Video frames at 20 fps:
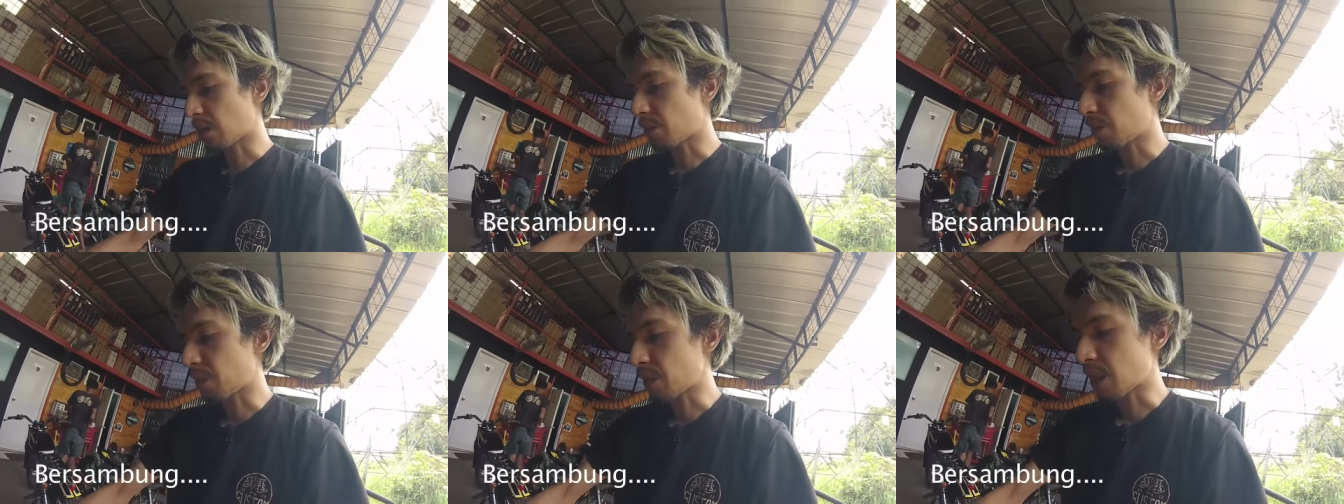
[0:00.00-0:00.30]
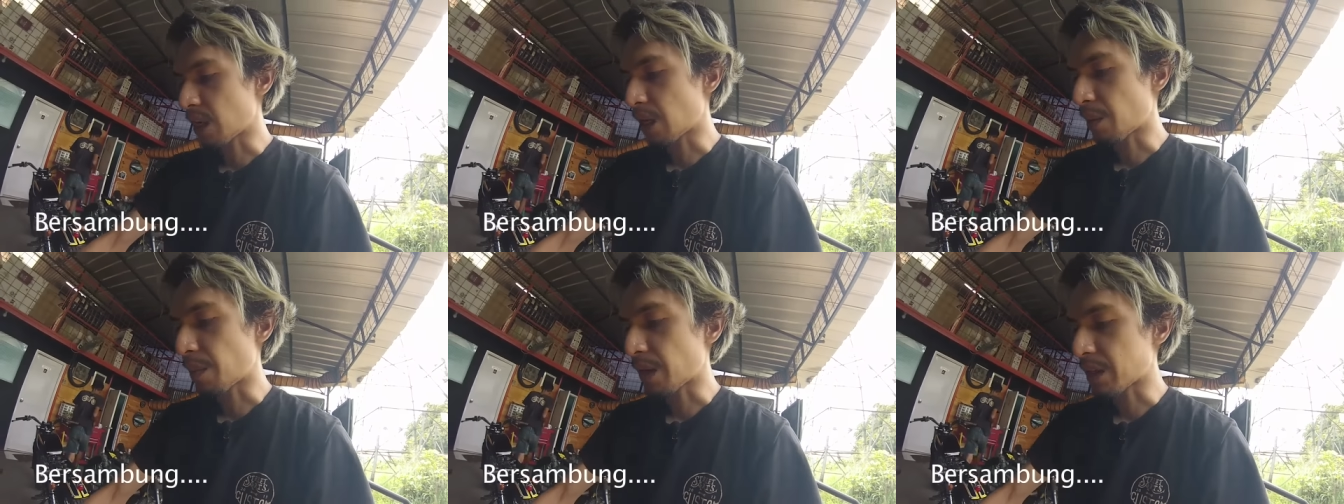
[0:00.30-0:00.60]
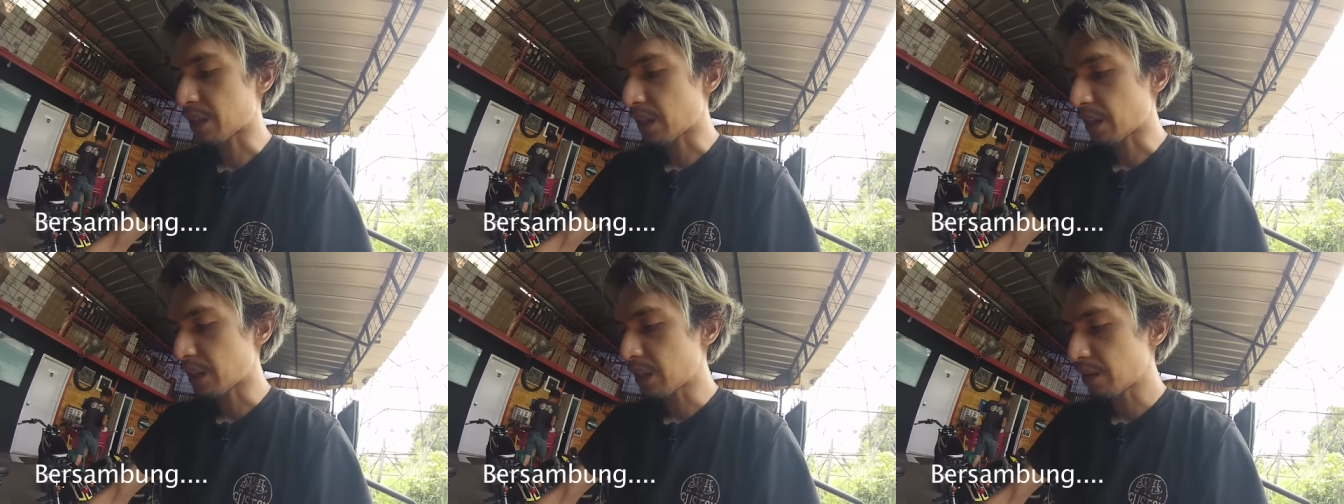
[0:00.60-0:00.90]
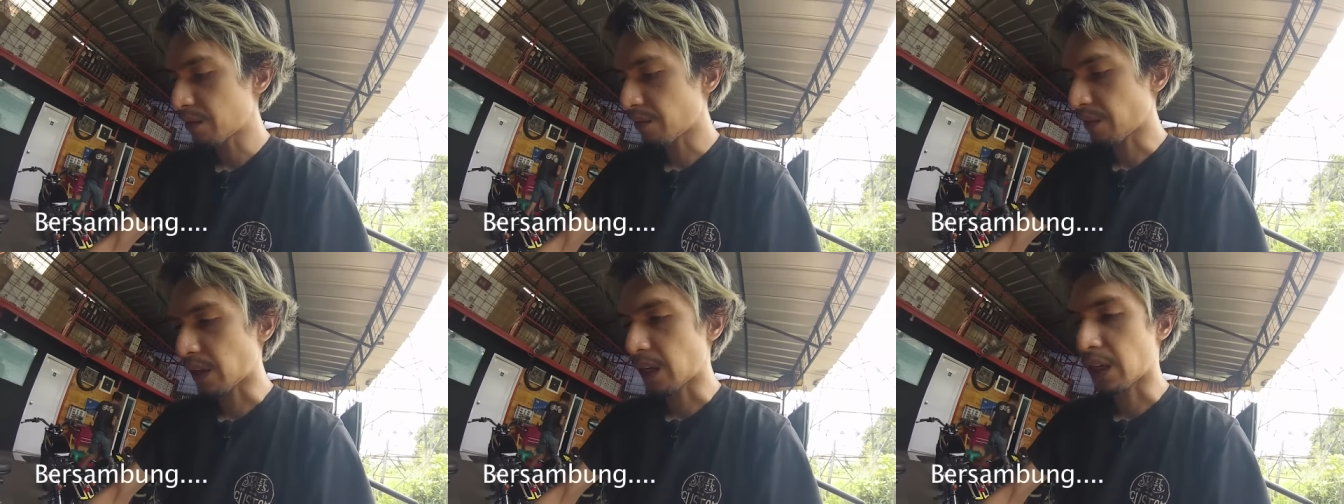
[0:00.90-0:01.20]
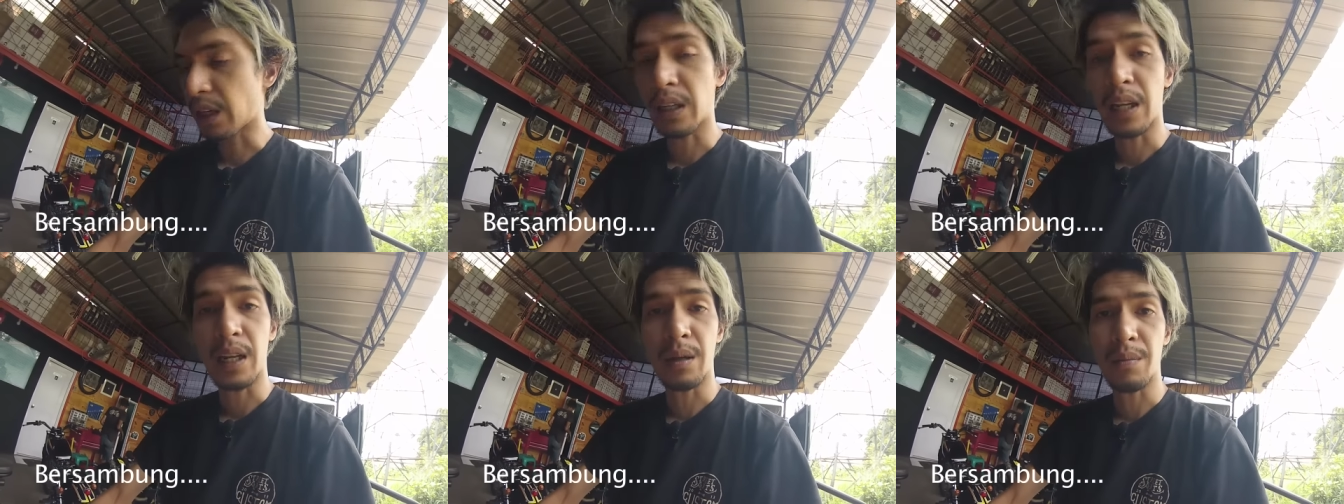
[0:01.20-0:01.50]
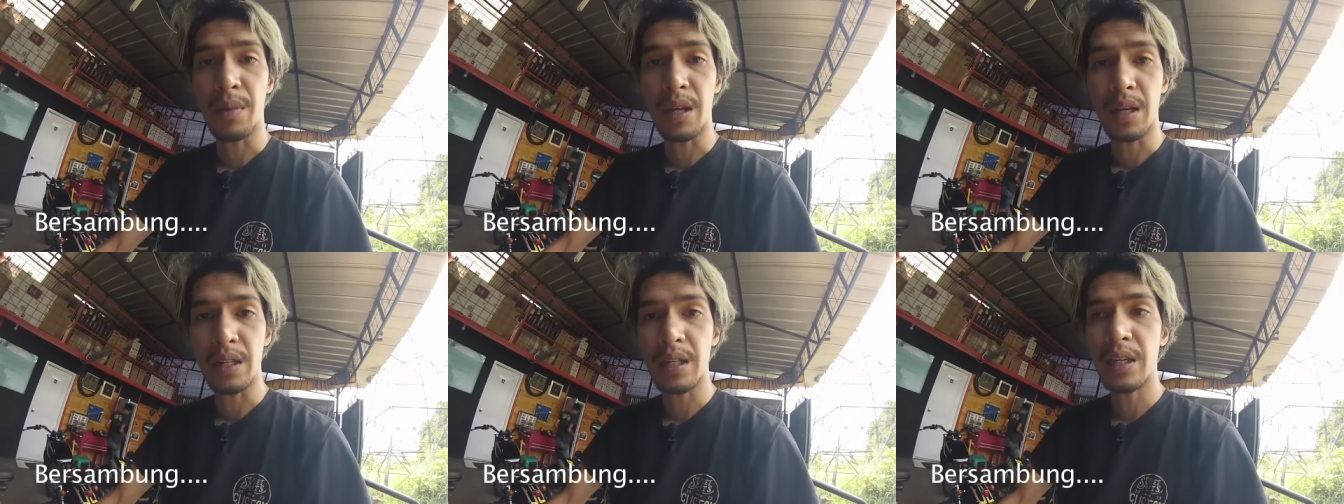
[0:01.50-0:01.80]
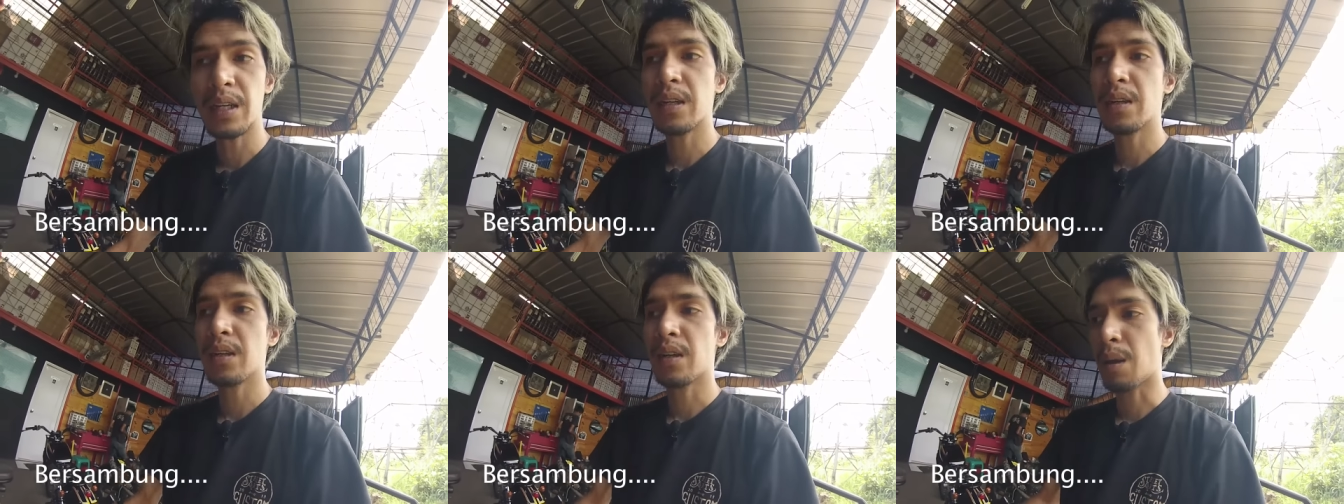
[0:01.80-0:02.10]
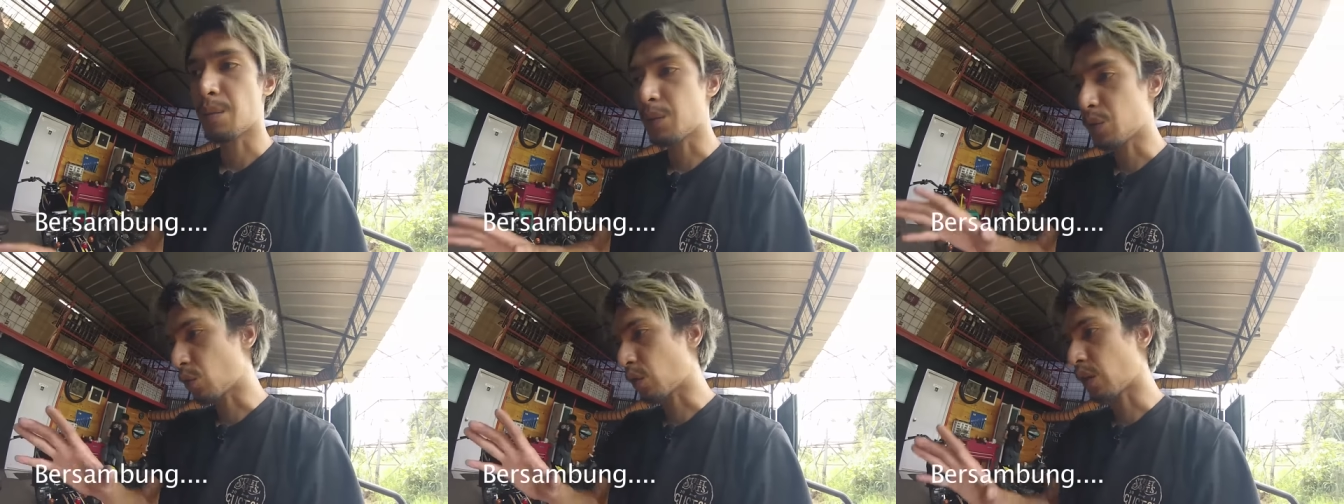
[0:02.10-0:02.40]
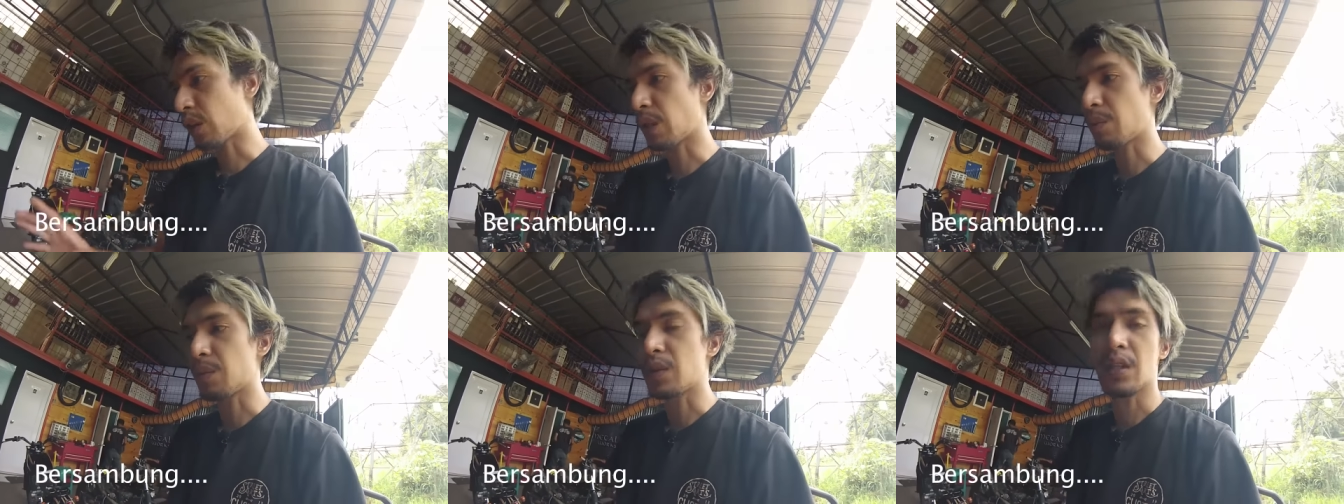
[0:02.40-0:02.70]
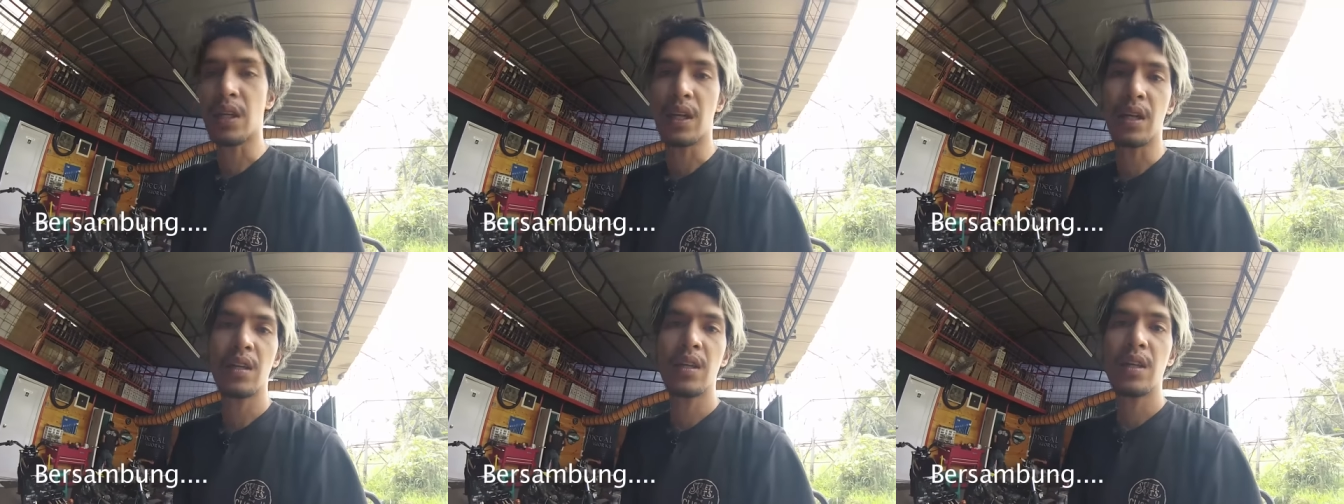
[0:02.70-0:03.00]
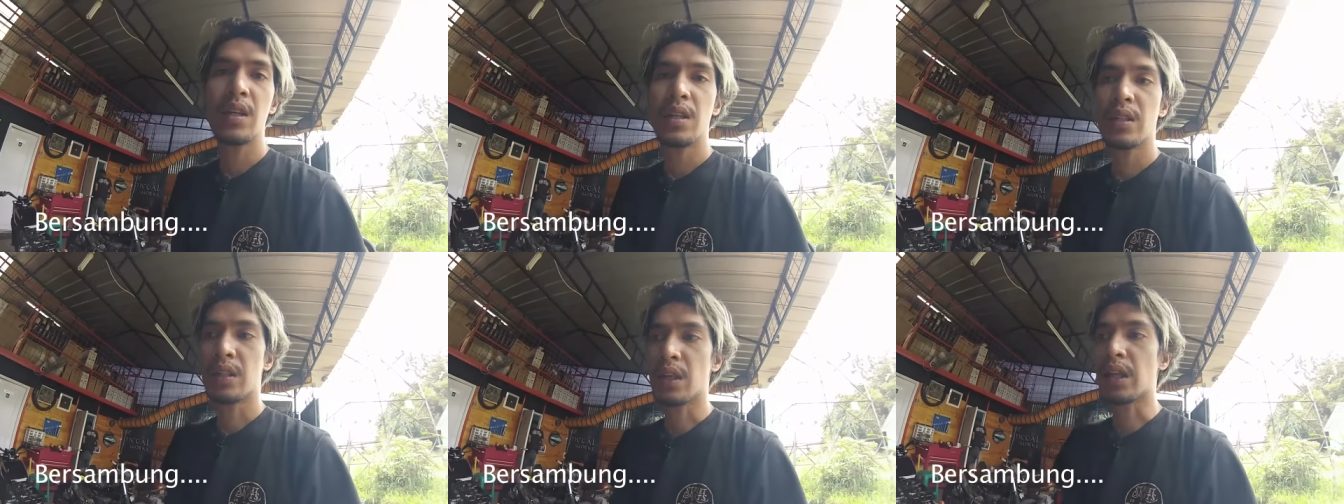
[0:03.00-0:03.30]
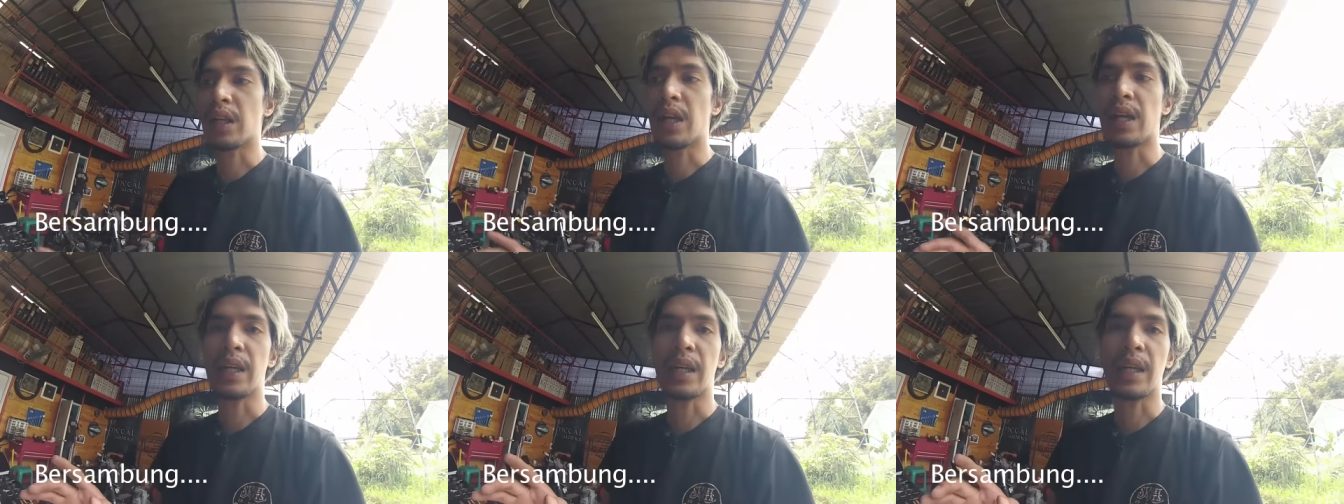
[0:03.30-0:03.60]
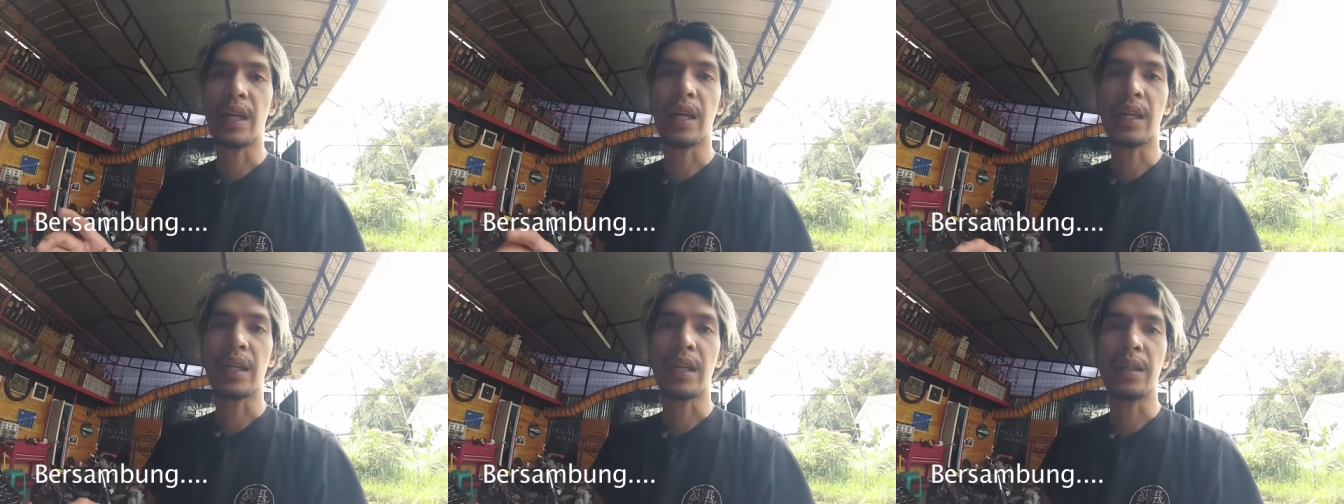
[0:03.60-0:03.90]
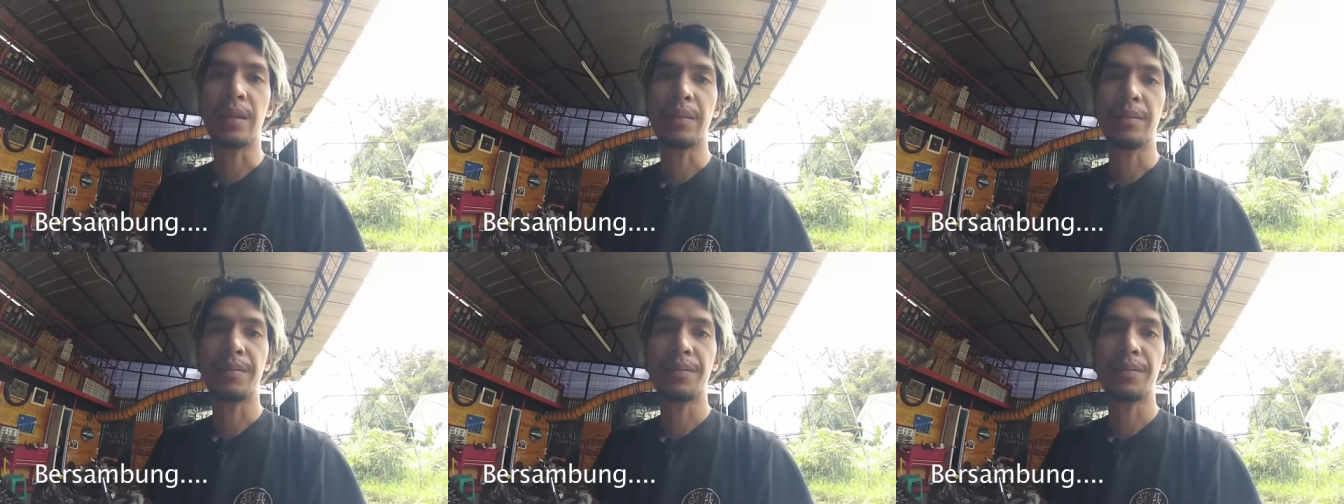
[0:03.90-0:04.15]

bisa kepasang nih velg dan bannya habis itu kita bisa setel kaki-kaki